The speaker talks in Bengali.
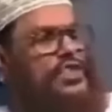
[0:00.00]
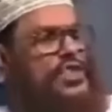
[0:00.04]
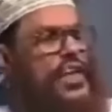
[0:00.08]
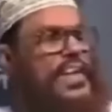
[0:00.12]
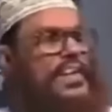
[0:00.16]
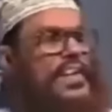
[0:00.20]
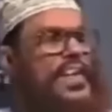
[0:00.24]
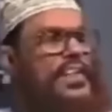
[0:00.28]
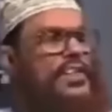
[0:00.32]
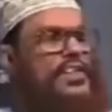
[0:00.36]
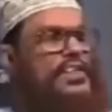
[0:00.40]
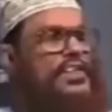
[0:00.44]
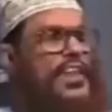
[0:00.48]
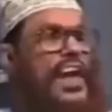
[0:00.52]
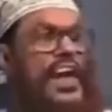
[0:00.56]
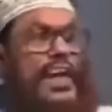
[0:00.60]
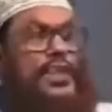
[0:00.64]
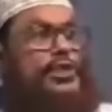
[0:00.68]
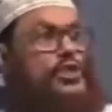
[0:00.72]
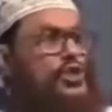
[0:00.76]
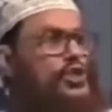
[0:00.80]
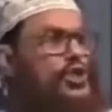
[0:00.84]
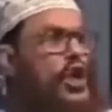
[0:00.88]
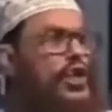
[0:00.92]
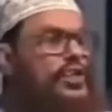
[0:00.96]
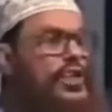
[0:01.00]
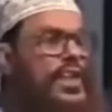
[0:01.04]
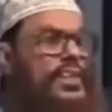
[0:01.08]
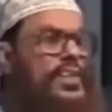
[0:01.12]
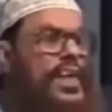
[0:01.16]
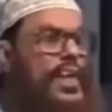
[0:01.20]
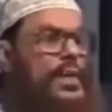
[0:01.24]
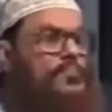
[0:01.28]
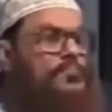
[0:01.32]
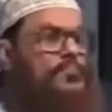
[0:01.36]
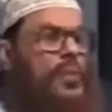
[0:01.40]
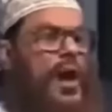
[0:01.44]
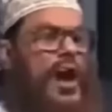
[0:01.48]
সেদিন তিন
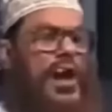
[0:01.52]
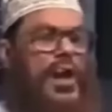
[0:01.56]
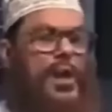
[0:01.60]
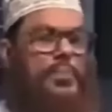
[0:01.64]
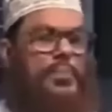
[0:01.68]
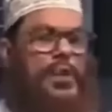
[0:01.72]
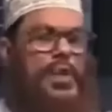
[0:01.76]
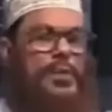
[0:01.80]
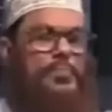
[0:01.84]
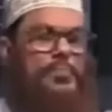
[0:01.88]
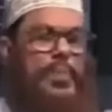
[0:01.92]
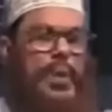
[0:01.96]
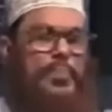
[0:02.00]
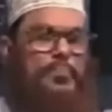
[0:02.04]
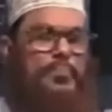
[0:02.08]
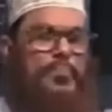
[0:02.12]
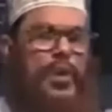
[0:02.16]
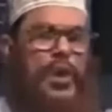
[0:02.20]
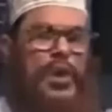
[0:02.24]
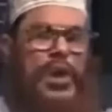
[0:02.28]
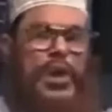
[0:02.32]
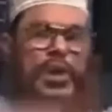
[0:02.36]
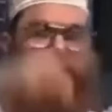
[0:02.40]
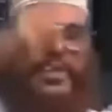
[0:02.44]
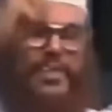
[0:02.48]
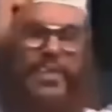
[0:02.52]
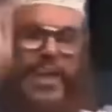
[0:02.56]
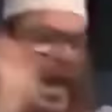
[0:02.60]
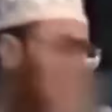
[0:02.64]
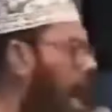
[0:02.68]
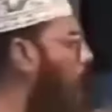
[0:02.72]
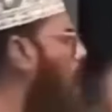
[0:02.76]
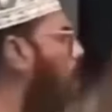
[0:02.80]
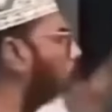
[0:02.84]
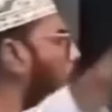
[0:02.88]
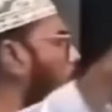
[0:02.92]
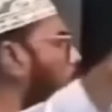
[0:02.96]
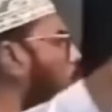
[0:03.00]
শতাধিক পার্লামেন্ট মেম্বারের
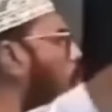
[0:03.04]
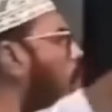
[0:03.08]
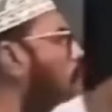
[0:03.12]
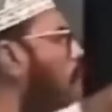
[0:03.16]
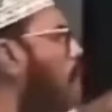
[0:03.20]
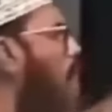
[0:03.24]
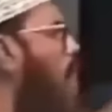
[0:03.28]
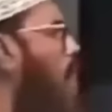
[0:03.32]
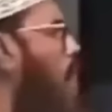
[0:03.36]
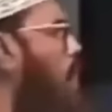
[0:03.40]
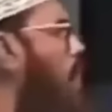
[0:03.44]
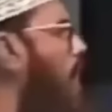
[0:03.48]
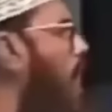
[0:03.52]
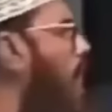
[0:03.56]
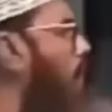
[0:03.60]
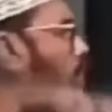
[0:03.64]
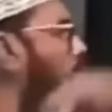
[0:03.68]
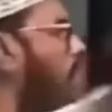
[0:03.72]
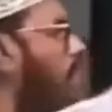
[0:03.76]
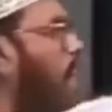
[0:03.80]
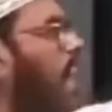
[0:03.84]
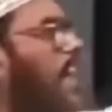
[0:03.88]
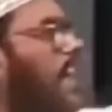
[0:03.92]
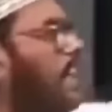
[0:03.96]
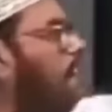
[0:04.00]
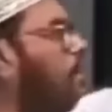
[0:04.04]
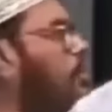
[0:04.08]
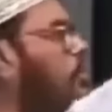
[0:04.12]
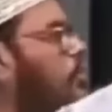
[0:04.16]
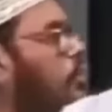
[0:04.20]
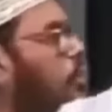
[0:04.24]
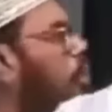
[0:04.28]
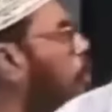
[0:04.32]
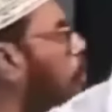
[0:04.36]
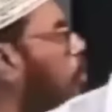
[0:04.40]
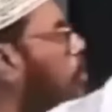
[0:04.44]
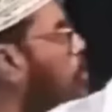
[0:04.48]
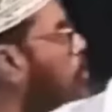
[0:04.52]
কেউ আমার চ্যালেঞ্জ
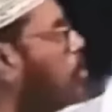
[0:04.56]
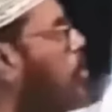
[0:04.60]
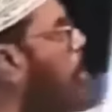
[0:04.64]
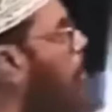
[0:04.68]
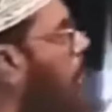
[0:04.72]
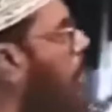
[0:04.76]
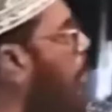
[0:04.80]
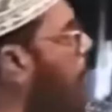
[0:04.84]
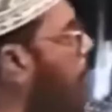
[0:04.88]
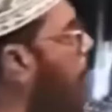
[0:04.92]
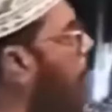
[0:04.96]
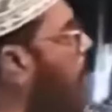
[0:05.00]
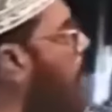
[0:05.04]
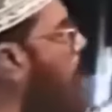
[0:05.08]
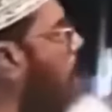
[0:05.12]
গ্রহণ করেন